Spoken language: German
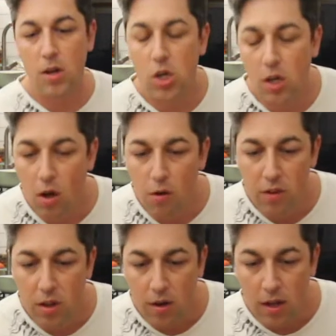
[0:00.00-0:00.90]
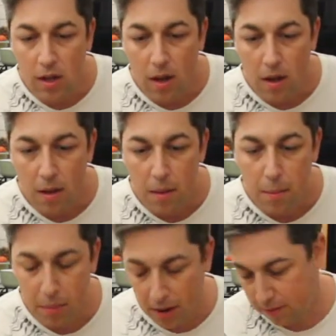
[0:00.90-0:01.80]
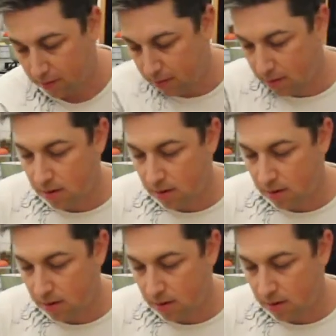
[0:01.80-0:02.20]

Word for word: ist der Kaffee da reingepresst.